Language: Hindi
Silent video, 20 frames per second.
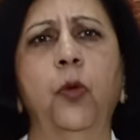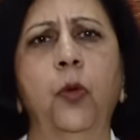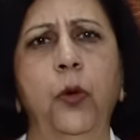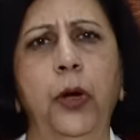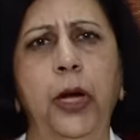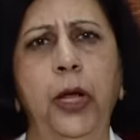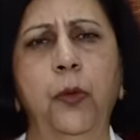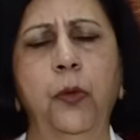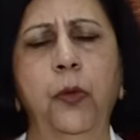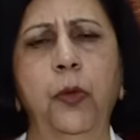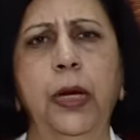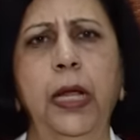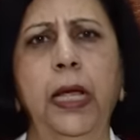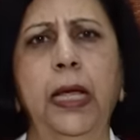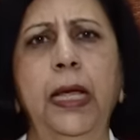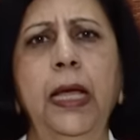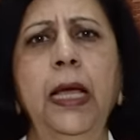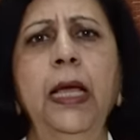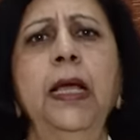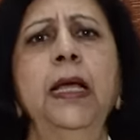गोरे होने
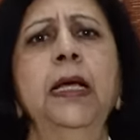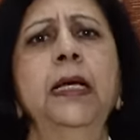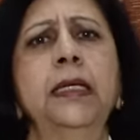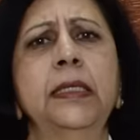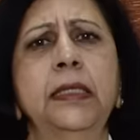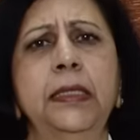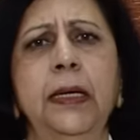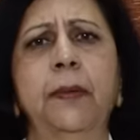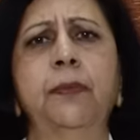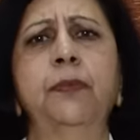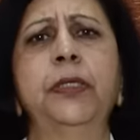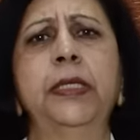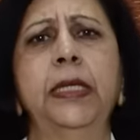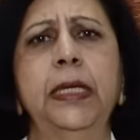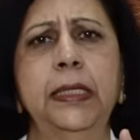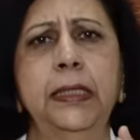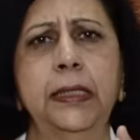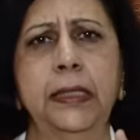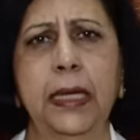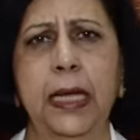के
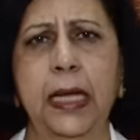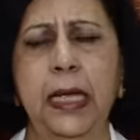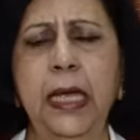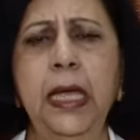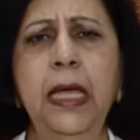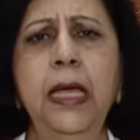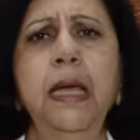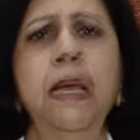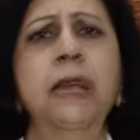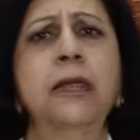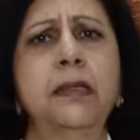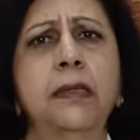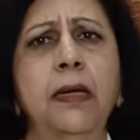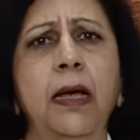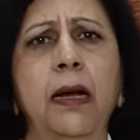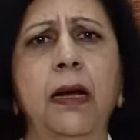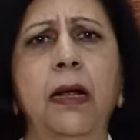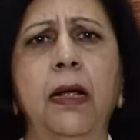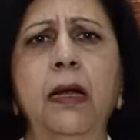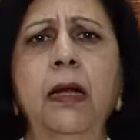सबसे सही
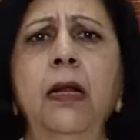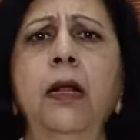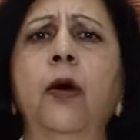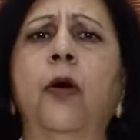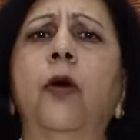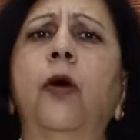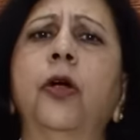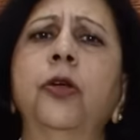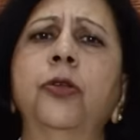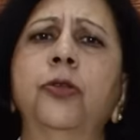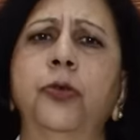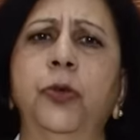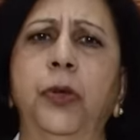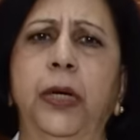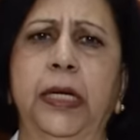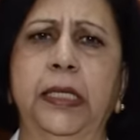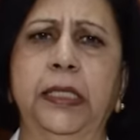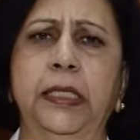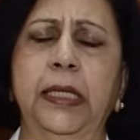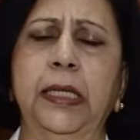सरल और
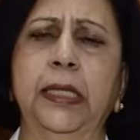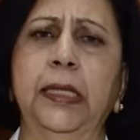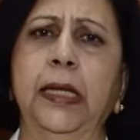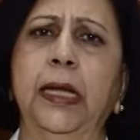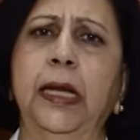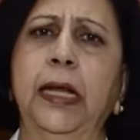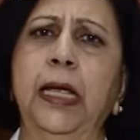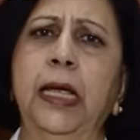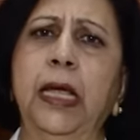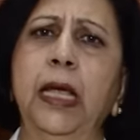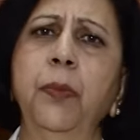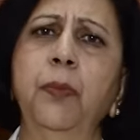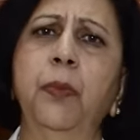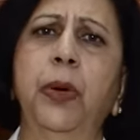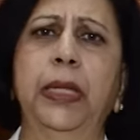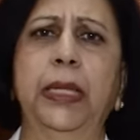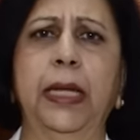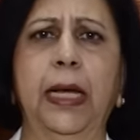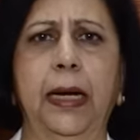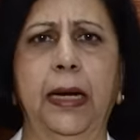सुरक्षित तरीके
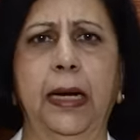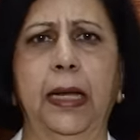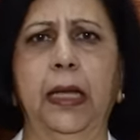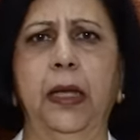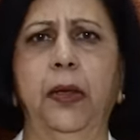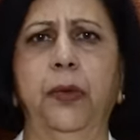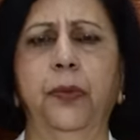बता रही